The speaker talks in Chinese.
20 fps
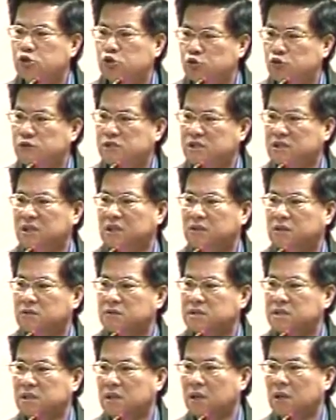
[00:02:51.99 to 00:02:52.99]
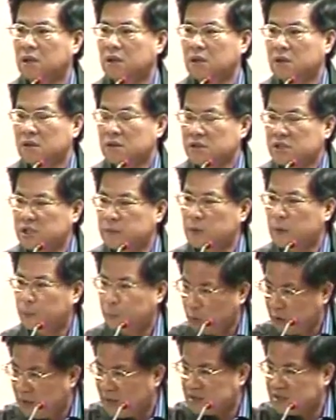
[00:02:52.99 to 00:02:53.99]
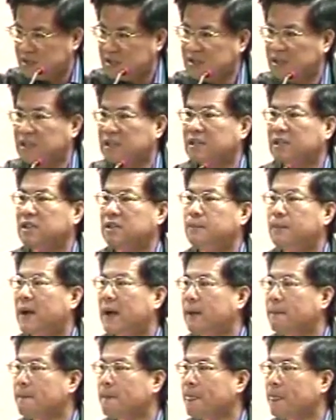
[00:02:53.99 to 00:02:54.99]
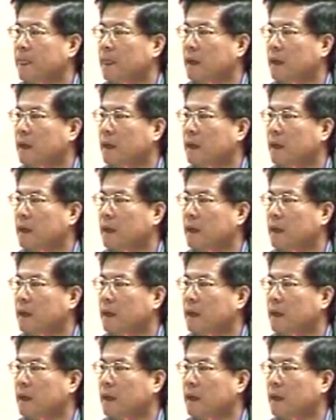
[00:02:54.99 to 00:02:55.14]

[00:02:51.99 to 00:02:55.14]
的组织的东西，是不是不一定要急着1个礼拜？